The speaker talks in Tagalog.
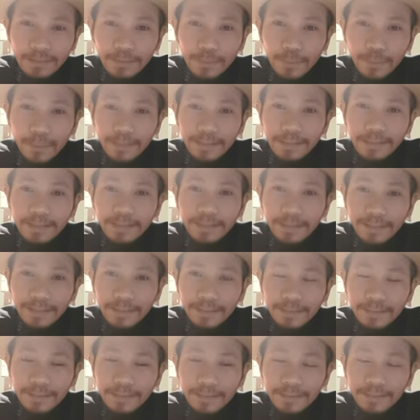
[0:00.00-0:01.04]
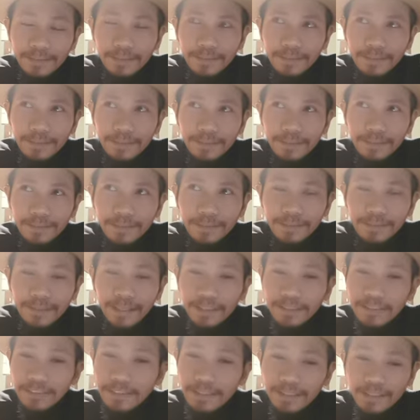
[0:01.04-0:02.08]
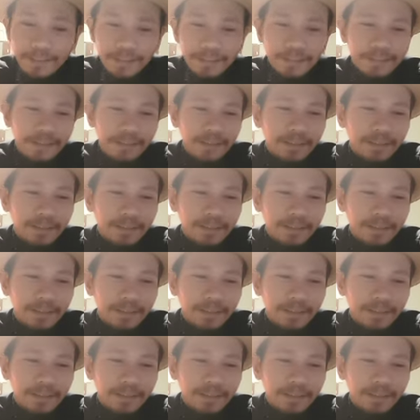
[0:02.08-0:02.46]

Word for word: 19